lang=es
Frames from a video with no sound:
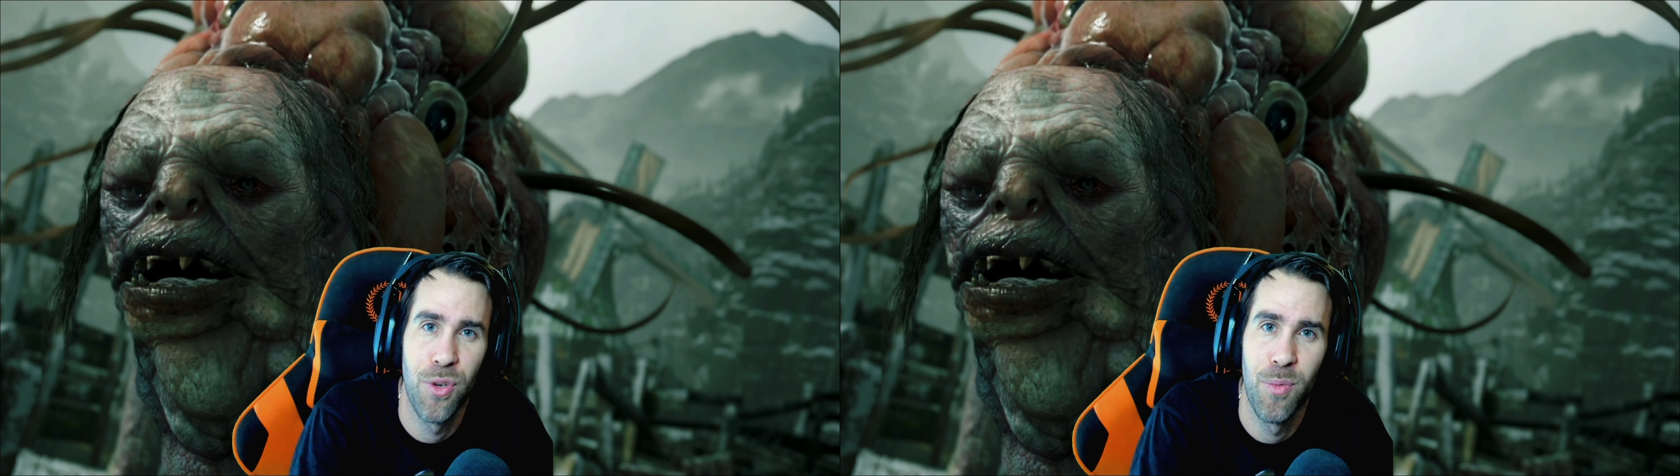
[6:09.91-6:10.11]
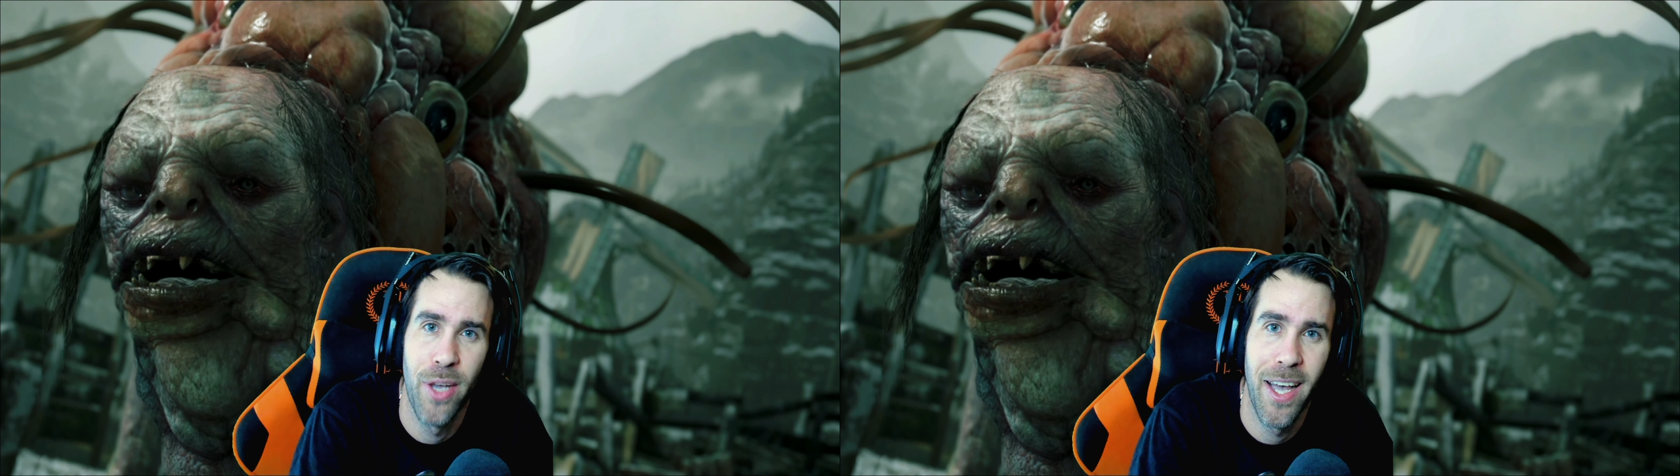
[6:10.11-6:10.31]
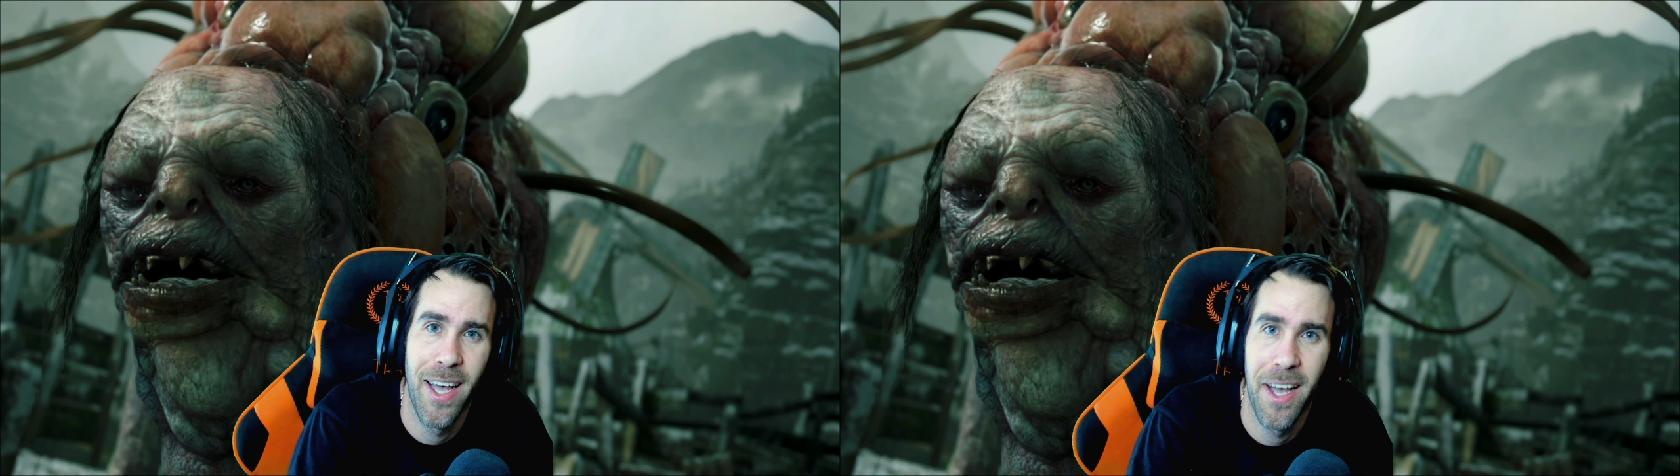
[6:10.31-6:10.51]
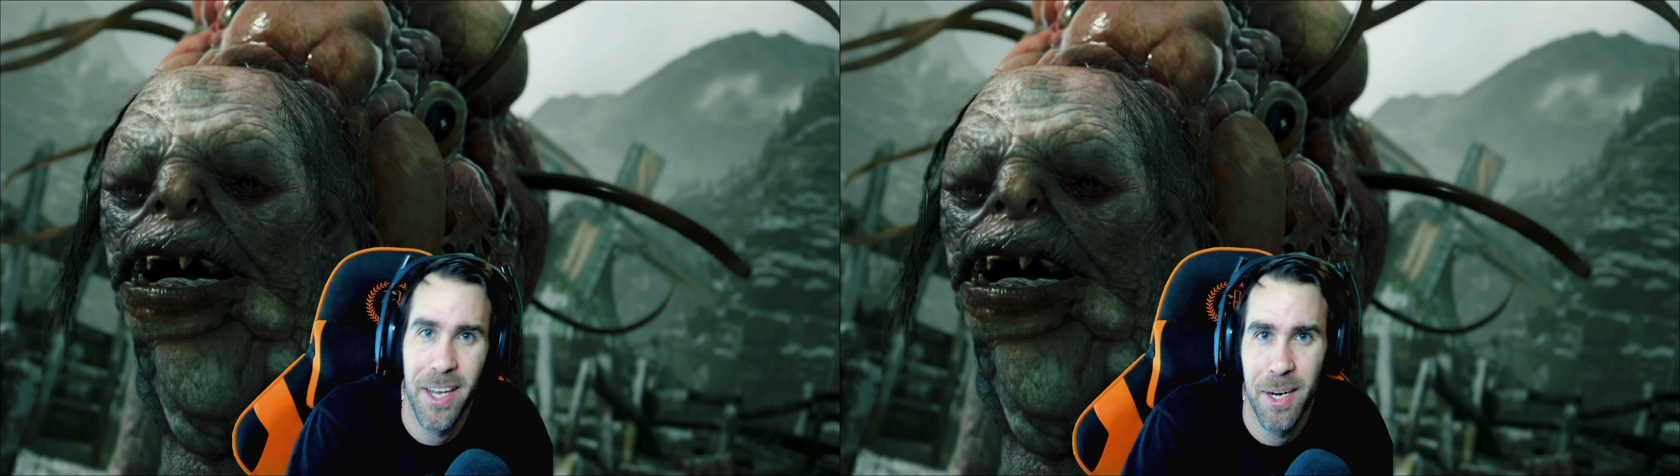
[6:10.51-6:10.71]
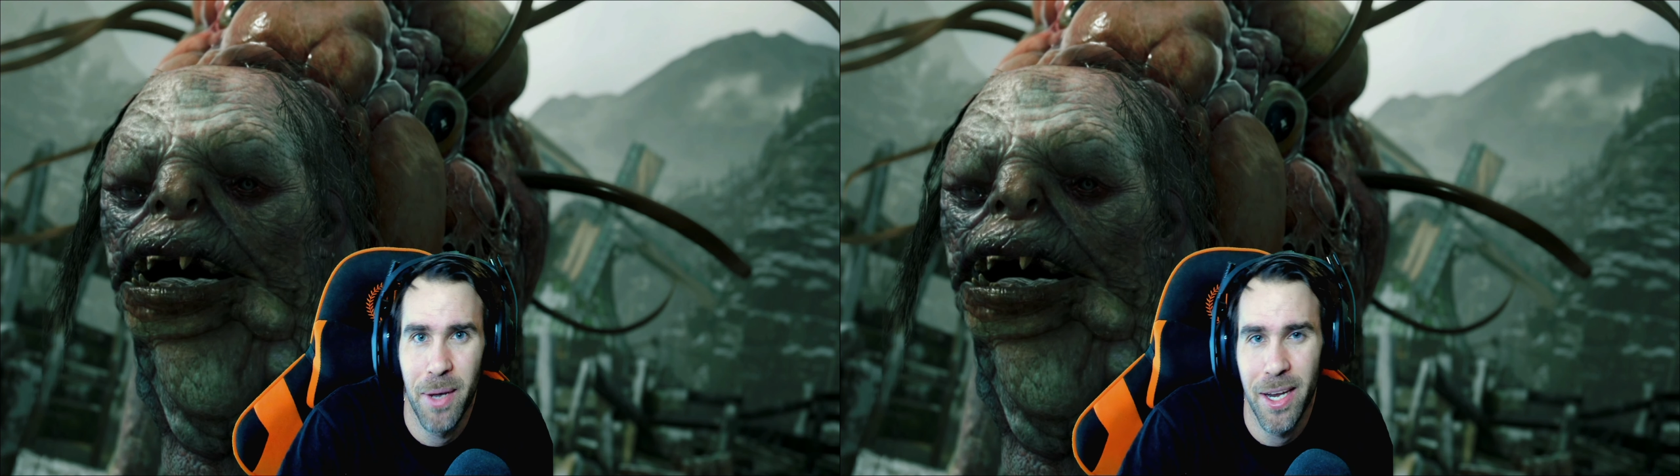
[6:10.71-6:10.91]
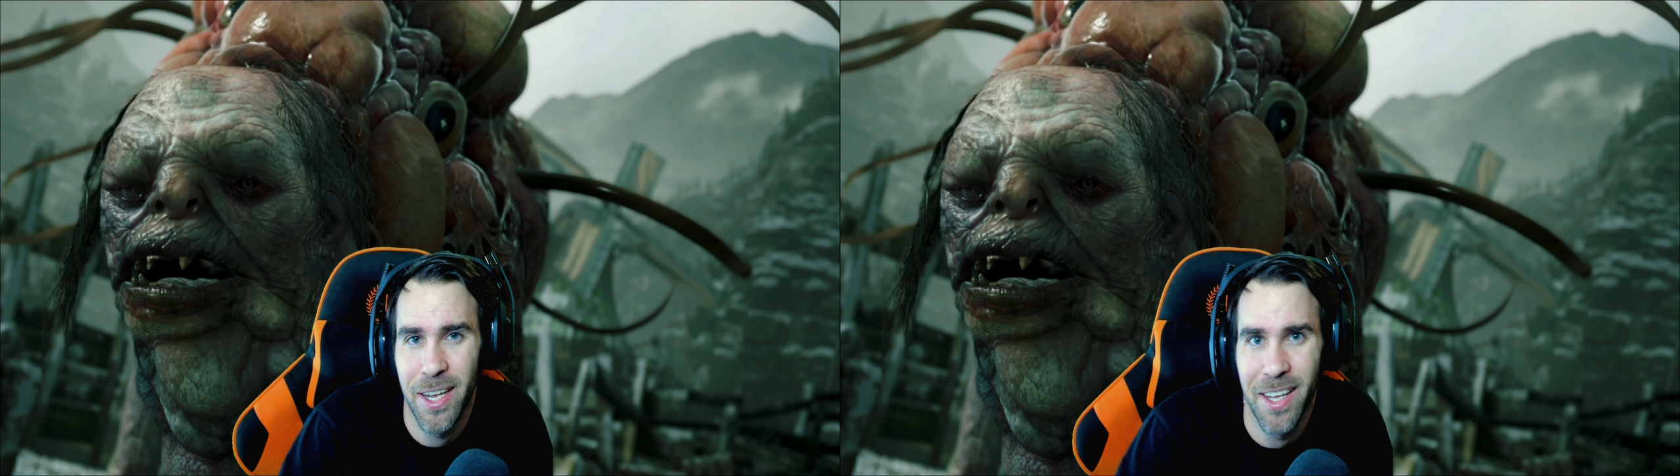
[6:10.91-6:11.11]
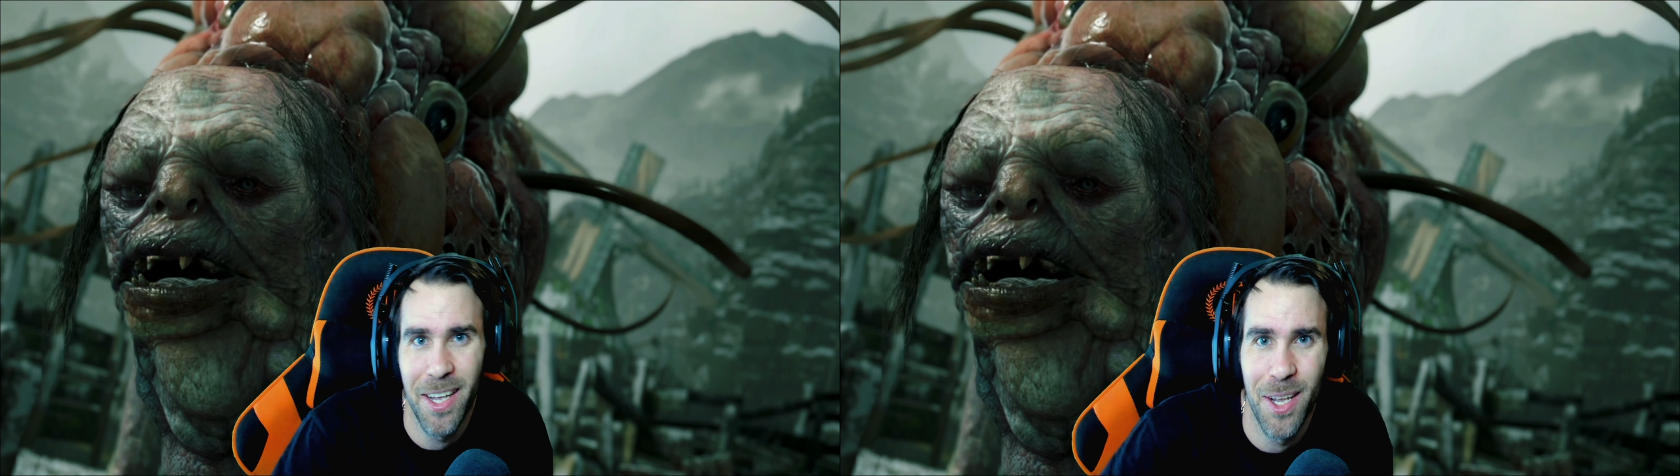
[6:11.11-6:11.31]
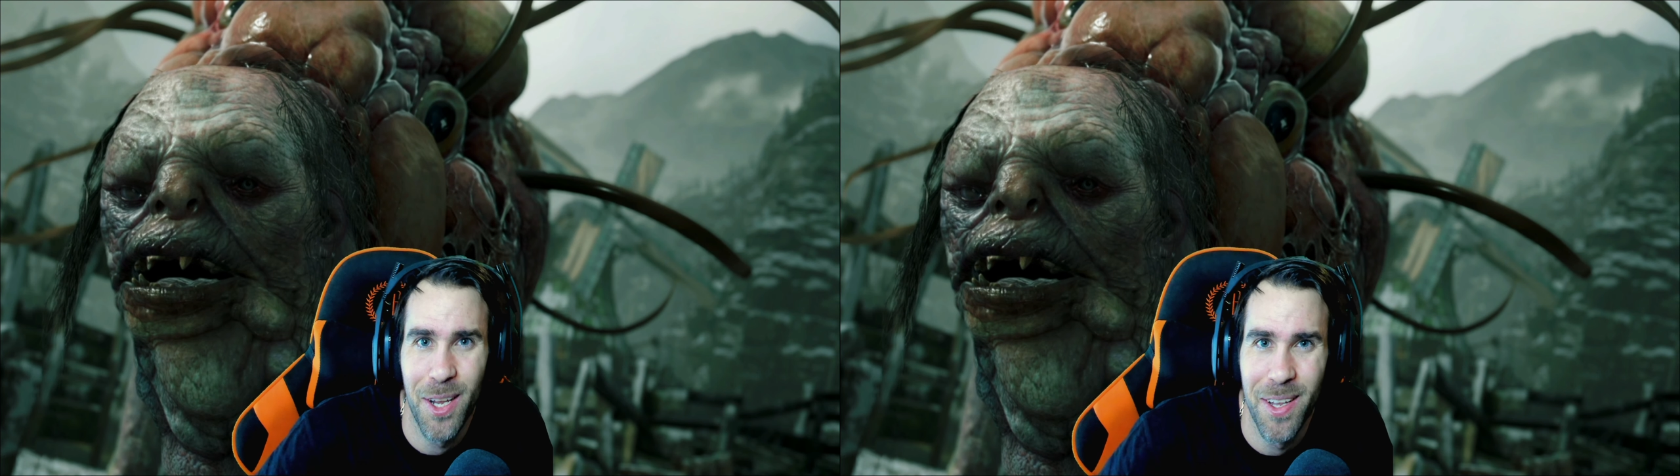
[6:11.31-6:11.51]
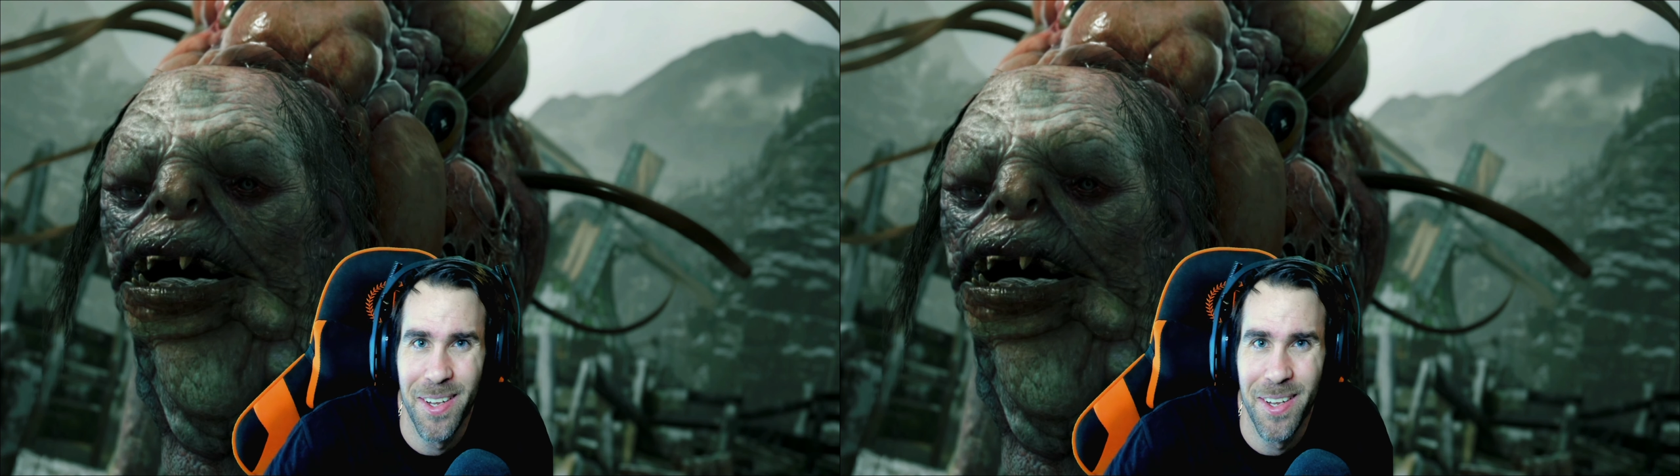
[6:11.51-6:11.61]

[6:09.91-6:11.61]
voy a, grabar eh,